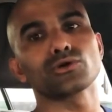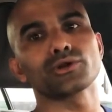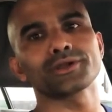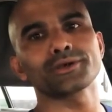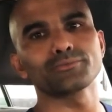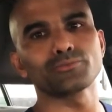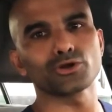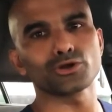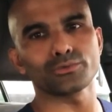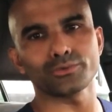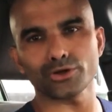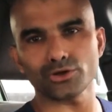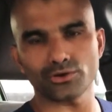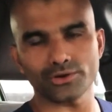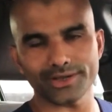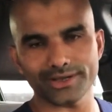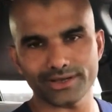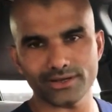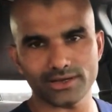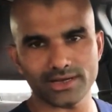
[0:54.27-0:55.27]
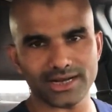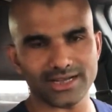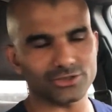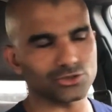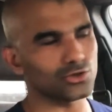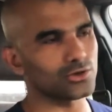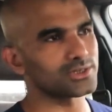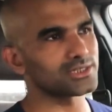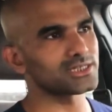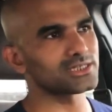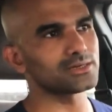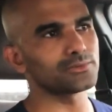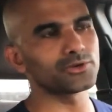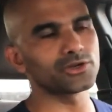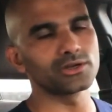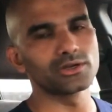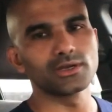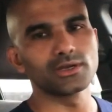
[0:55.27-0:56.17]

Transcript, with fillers: অনেক বড় বড় অনেক কাজ রয়েছে যেমন